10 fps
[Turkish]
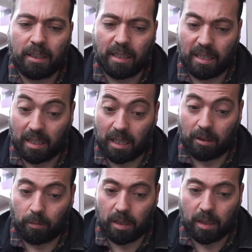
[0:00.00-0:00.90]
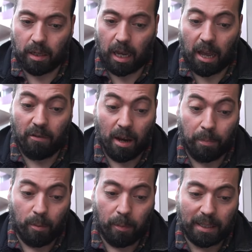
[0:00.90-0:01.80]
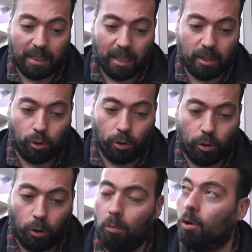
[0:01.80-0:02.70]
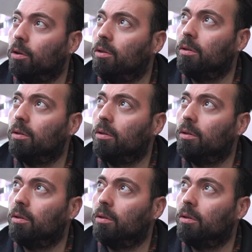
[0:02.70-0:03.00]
Patates kızartması. E, Ev yapımı patates diyor. O mu?